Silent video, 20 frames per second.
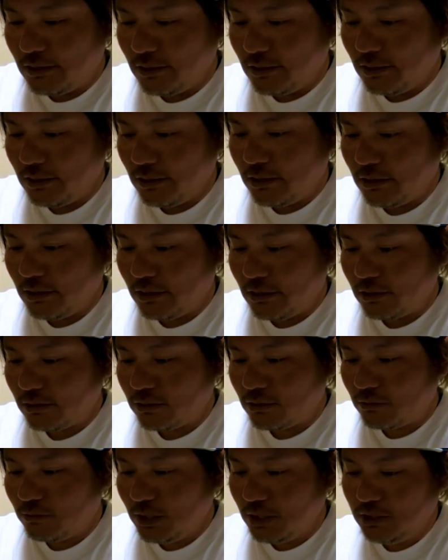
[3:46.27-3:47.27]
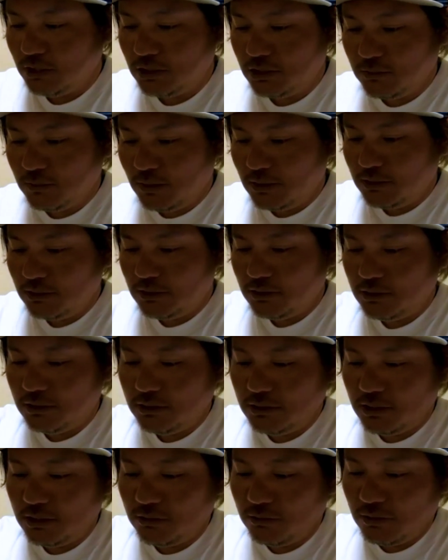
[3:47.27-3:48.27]
えーとまあ、一番好
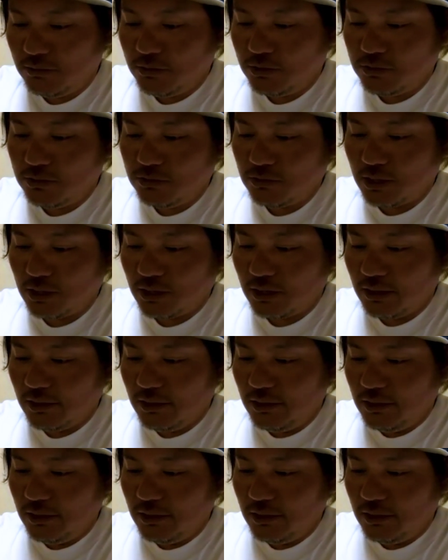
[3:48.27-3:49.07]
きなのは僕は、